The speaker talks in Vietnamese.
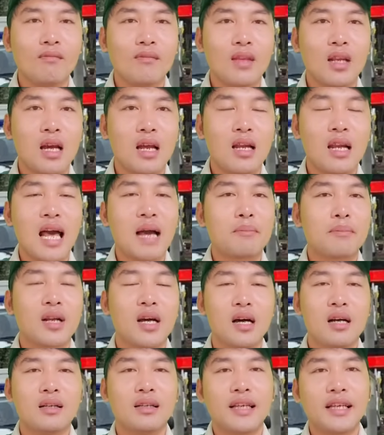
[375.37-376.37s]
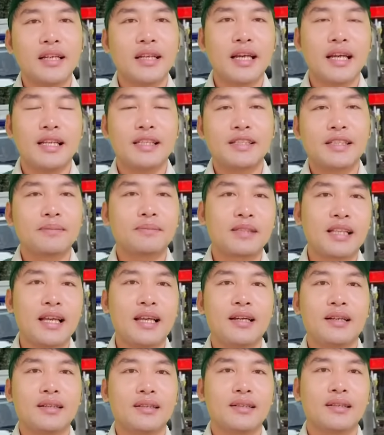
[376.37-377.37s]
à, làm đơn kiến nghị xem
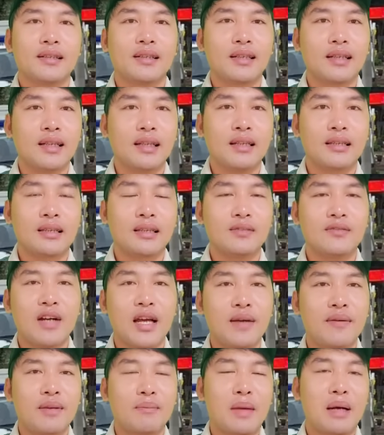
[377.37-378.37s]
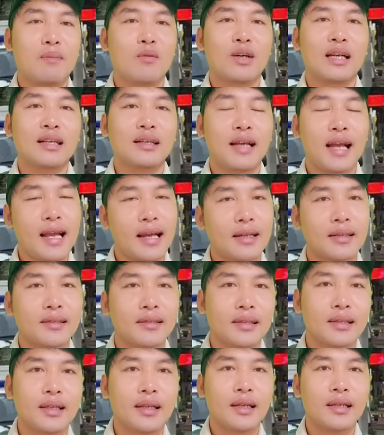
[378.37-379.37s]
xét hay là tự vệ bằng một cách khác
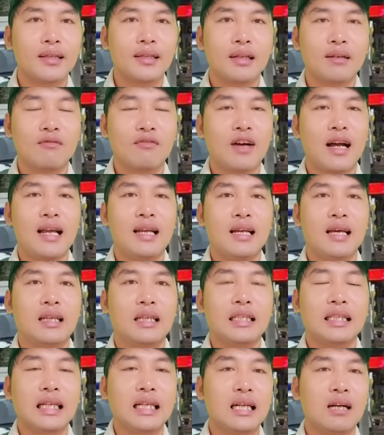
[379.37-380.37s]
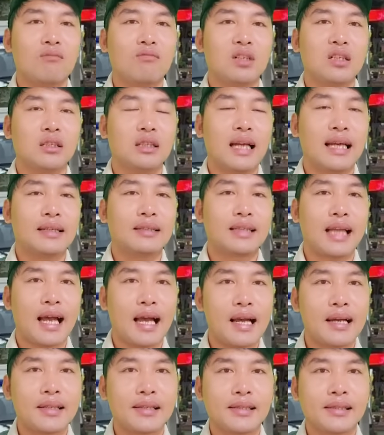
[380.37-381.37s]
à, chứ không phải là tấn công ngược lại người
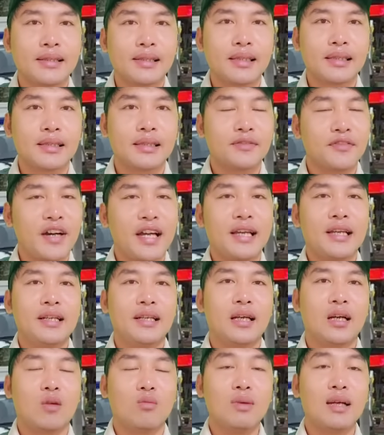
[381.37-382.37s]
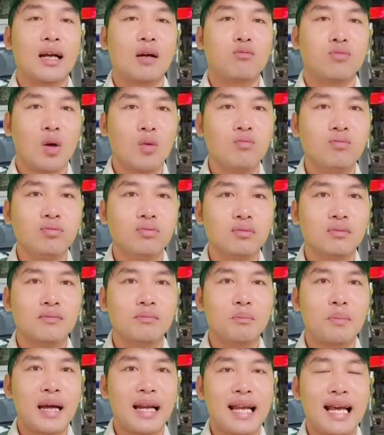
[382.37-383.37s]
ta như vậy là cũng là không đúng
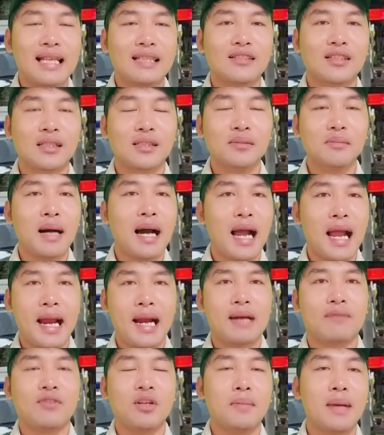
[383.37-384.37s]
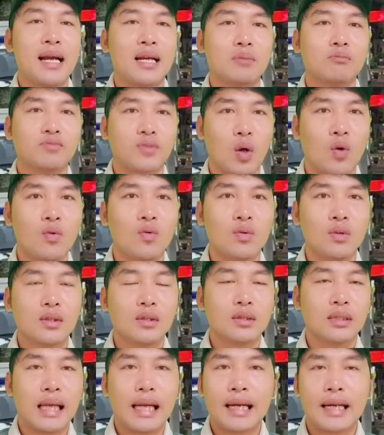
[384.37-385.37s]
bà đã xử bà hàng với 3 năm tù
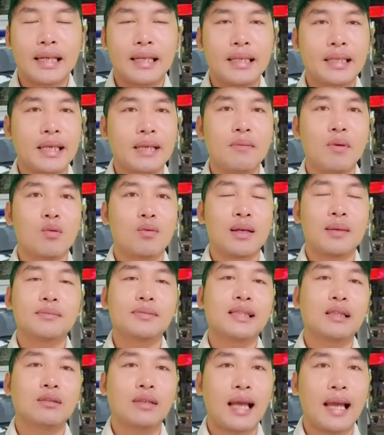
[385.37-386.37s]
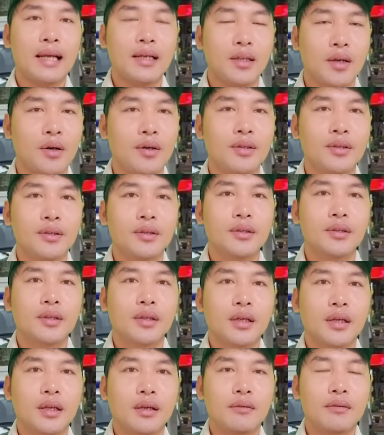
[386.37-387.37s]
hàng đi thì chỉ một năm 6 tháng thôi
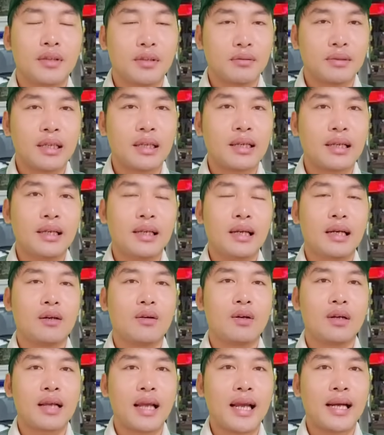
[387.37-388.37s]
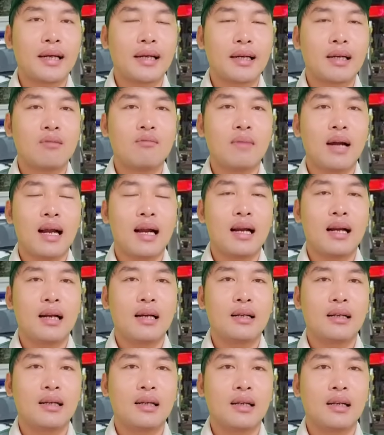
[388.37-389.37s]
và chúng ta thấy là rõ ràng là công
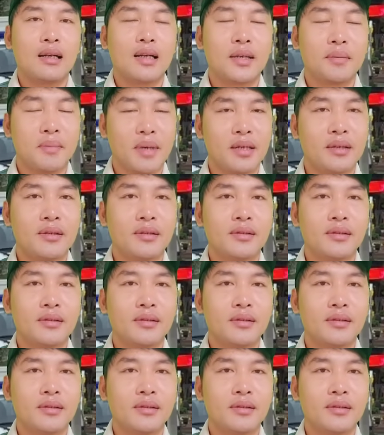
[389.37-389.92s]
bằng à, nghiêm minh